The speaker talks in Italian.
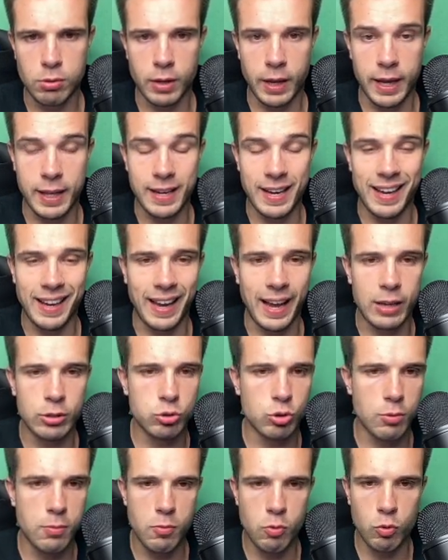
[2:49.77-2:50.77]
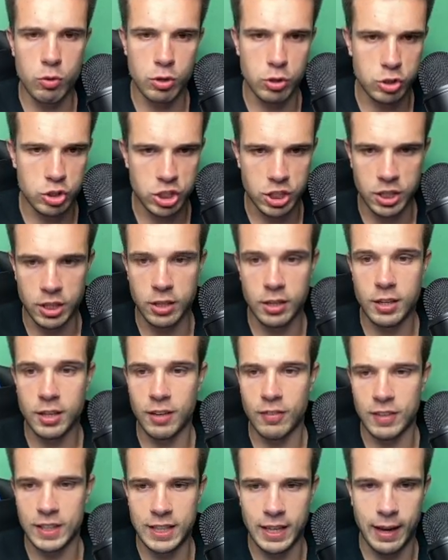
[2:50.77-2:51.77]
che nel caso comunque noi ci
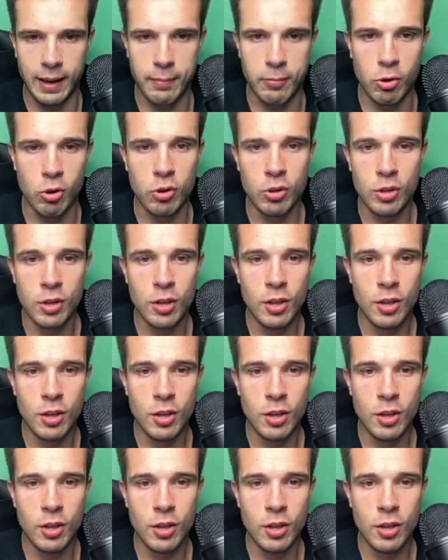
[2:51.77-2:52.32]
rivedremo